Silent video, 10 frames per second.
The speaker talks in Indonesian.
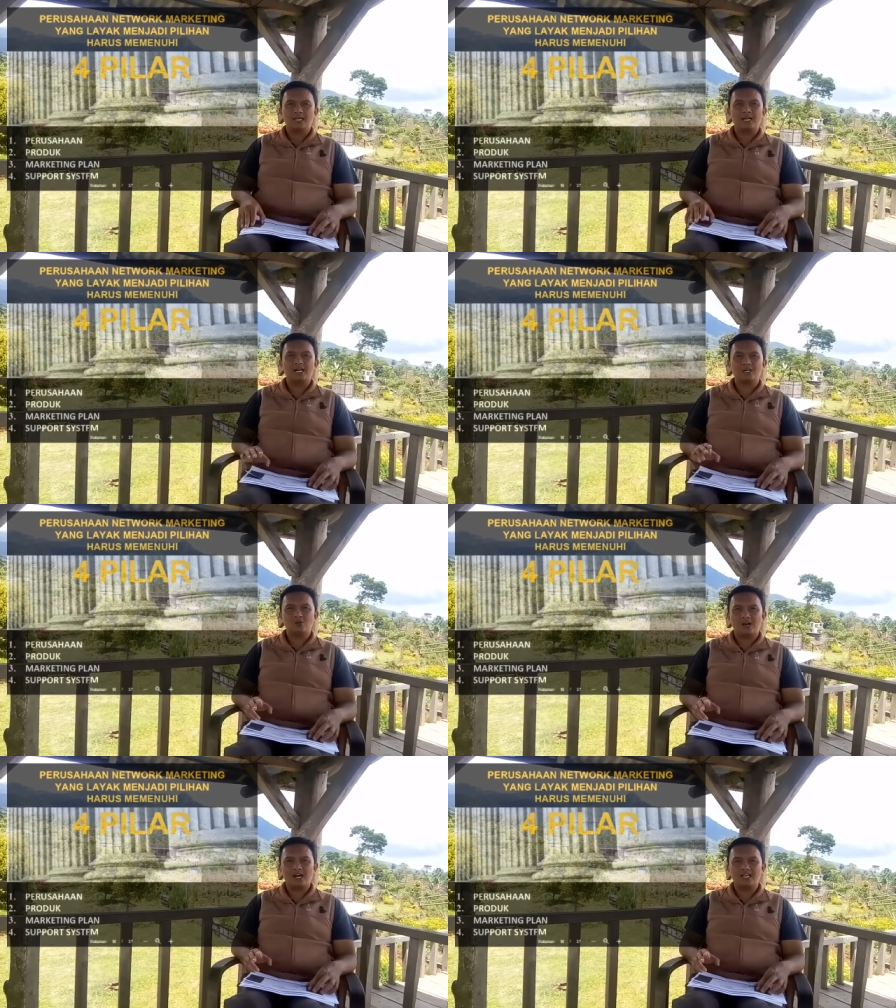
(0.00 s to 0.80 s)
Yang
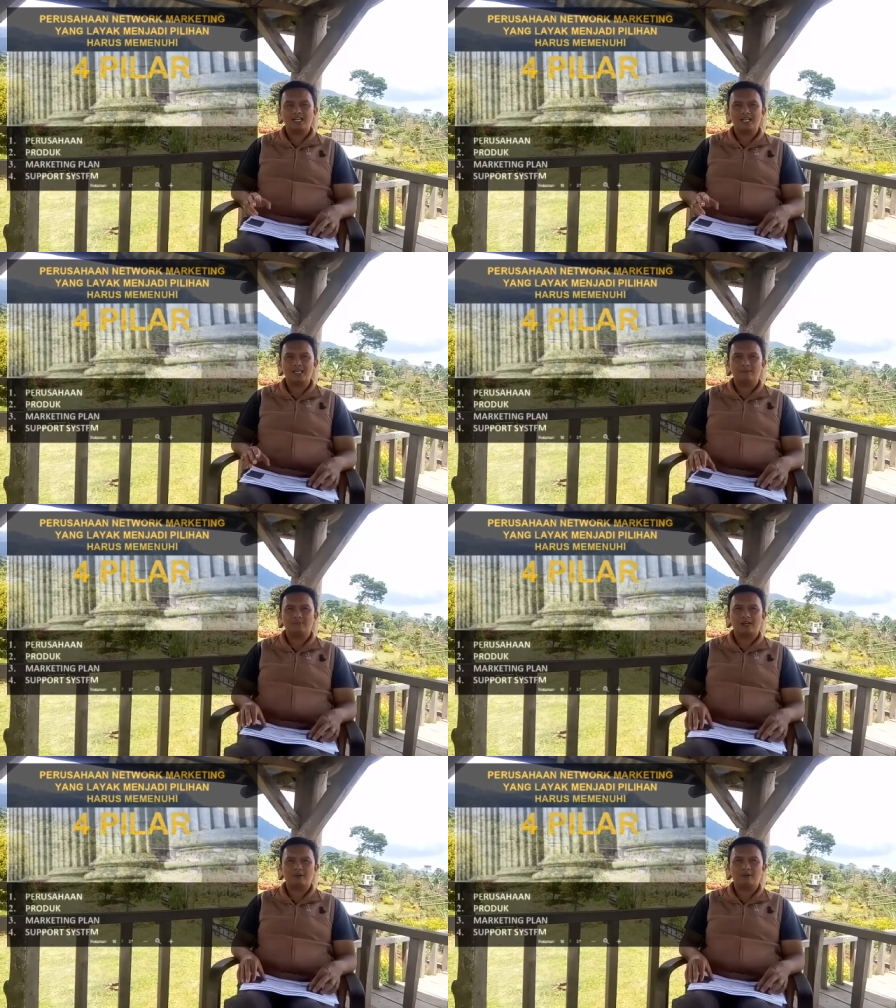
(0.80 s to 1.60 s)
kedua hari ini
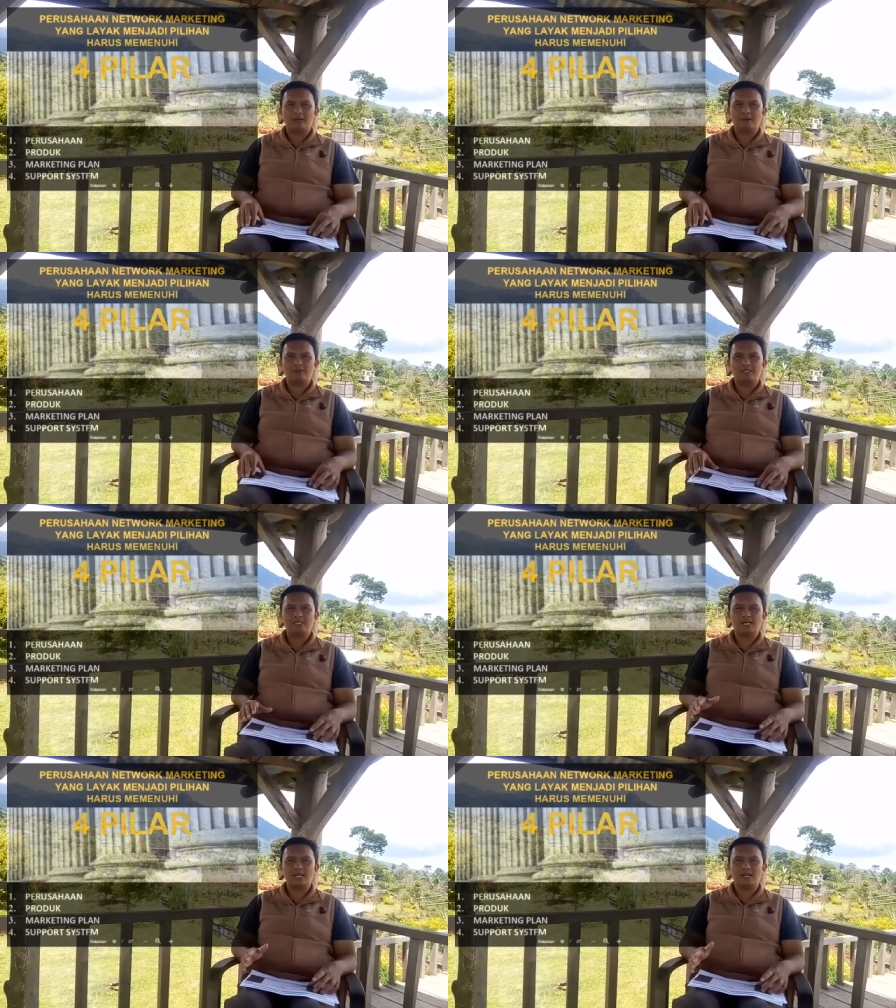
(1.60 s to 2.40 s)
bagaimana
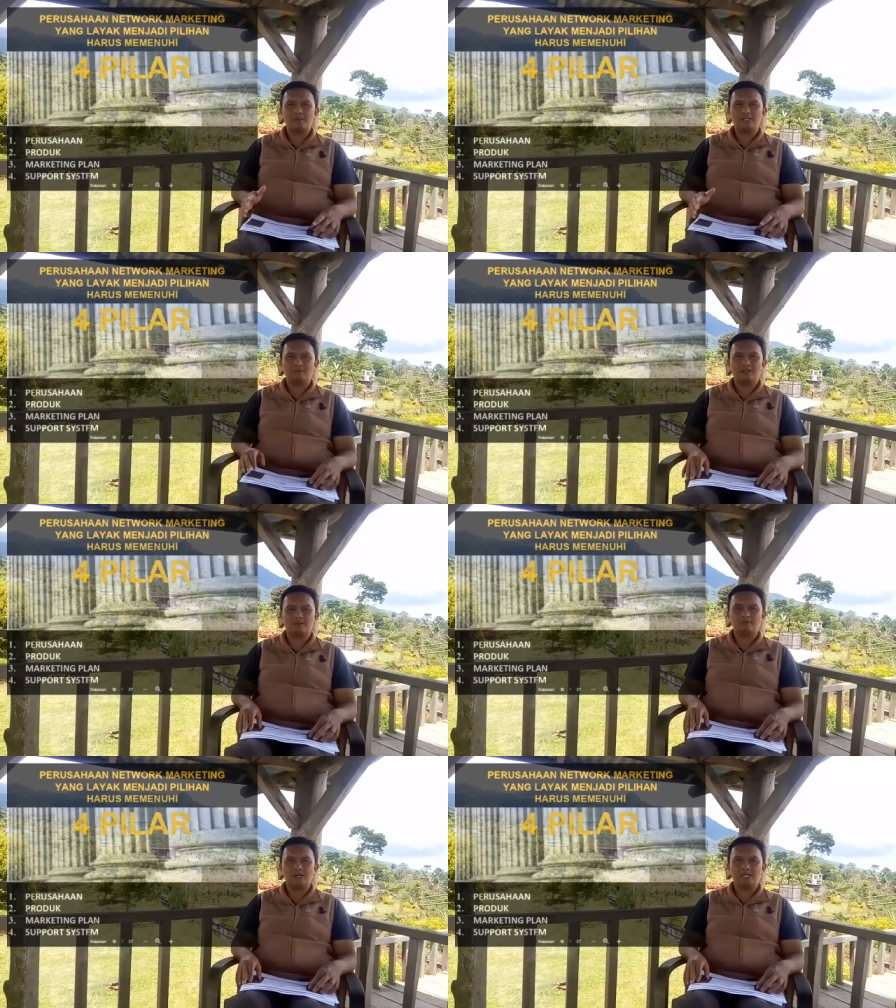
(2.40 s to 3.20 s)
bisnis jaringan bisa
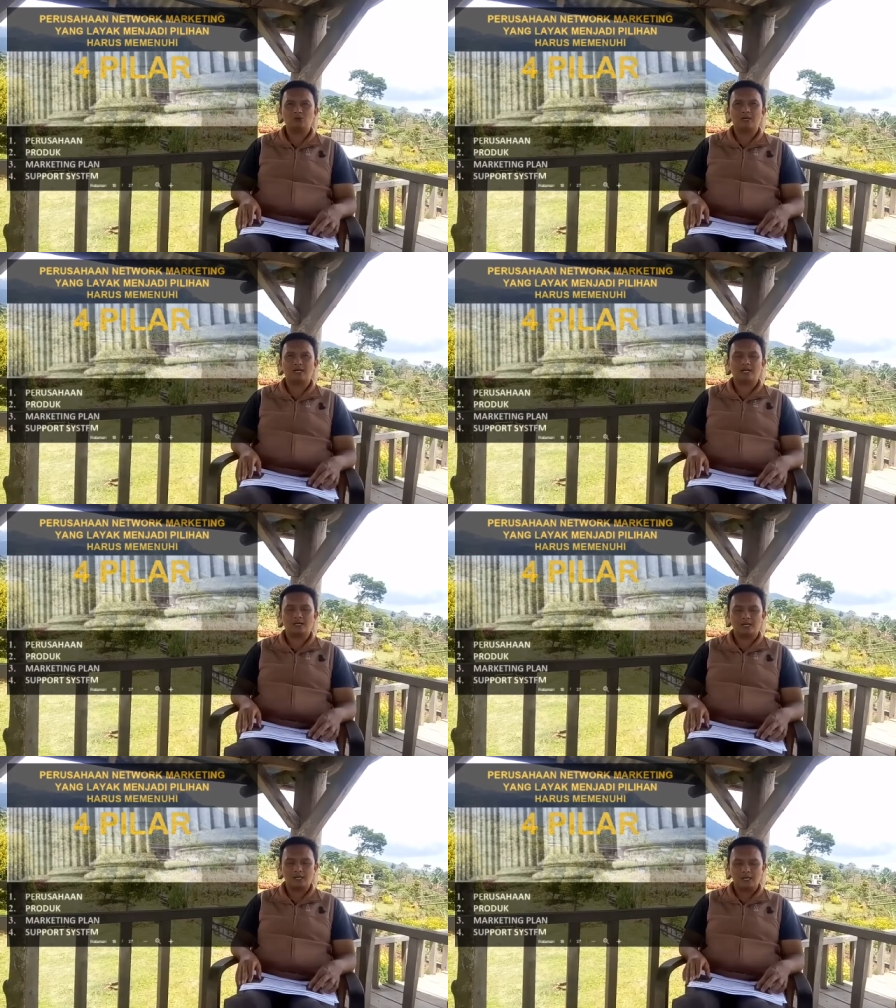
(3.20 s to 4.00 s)
berkembang itu karena
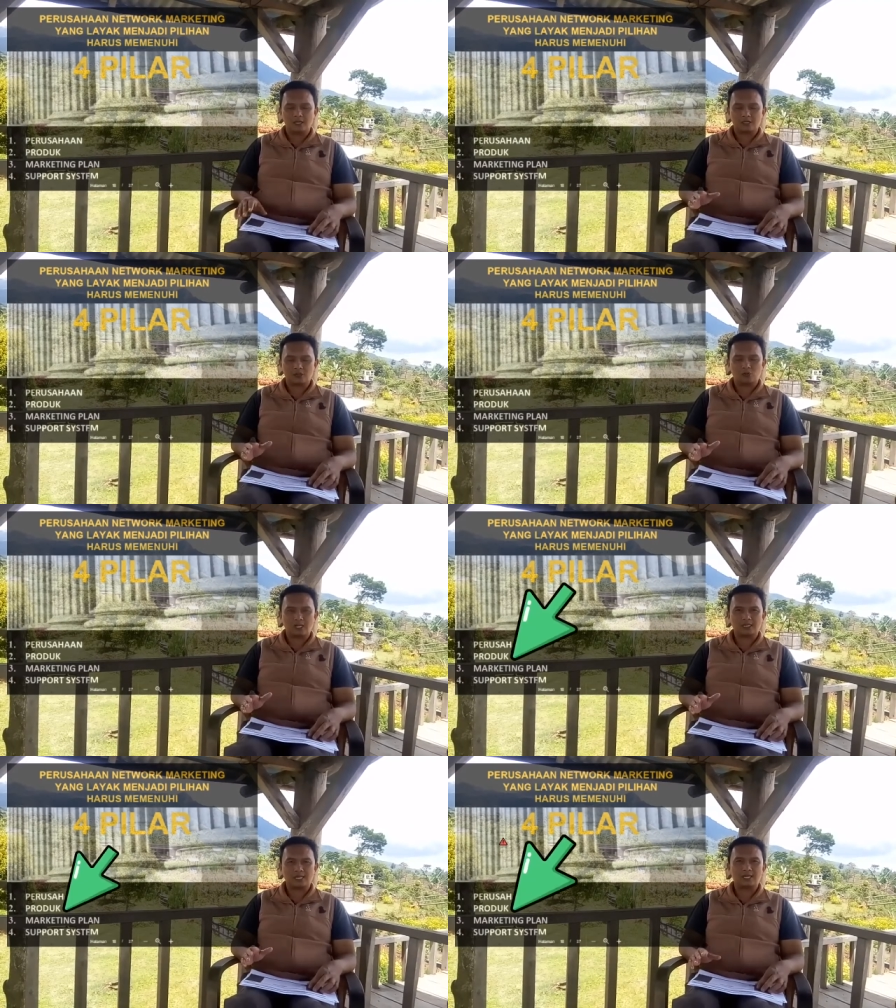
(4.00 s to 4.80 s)
ada
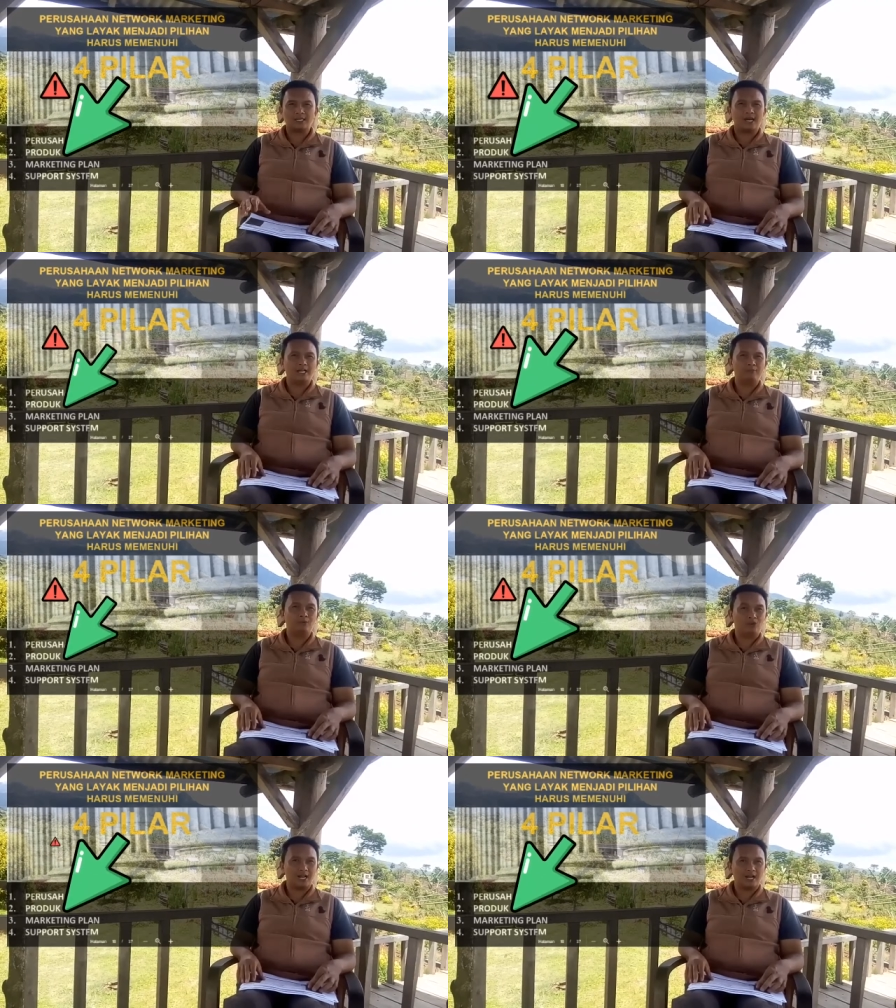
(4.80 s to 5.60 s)
kekuatan dari
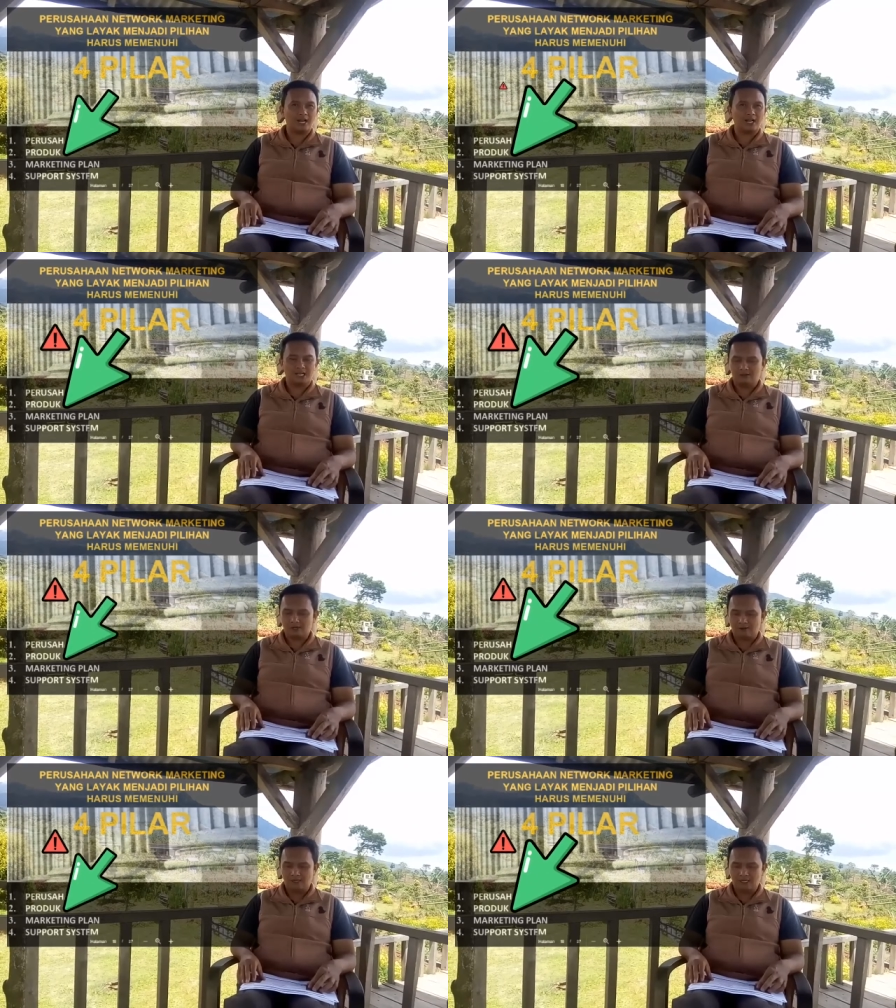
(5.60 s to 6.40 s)
produk,
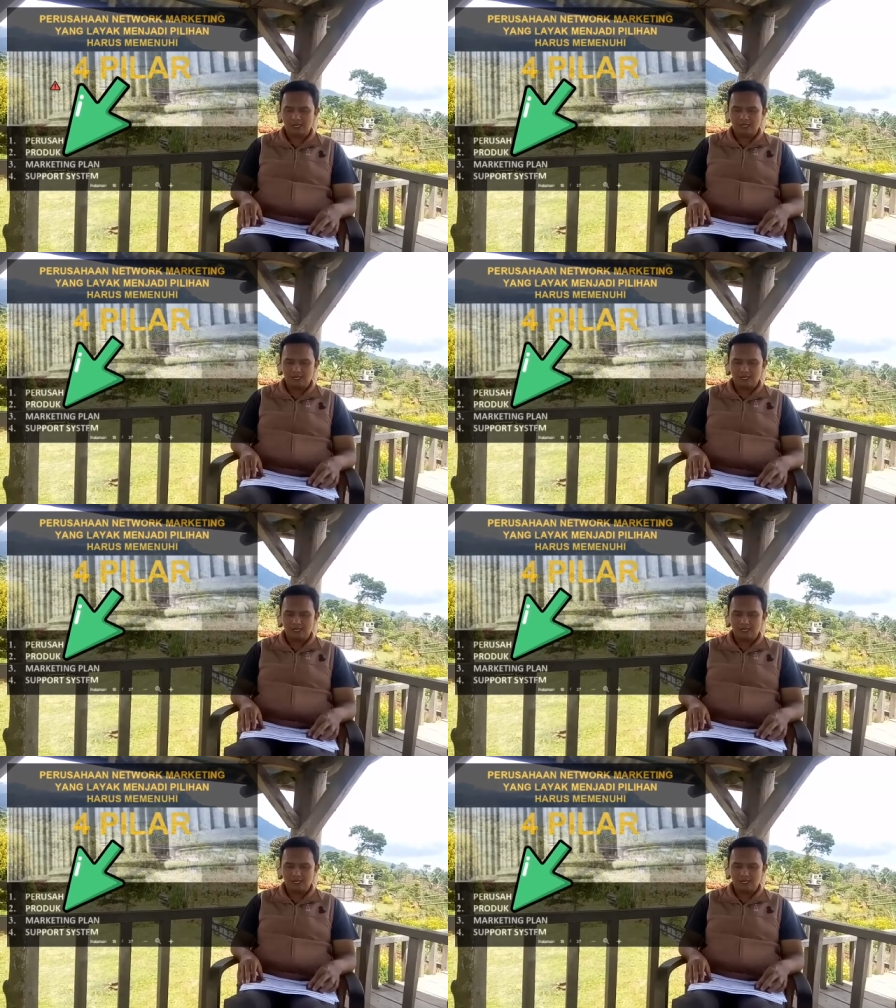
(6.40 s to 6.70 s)
kawan-kawan.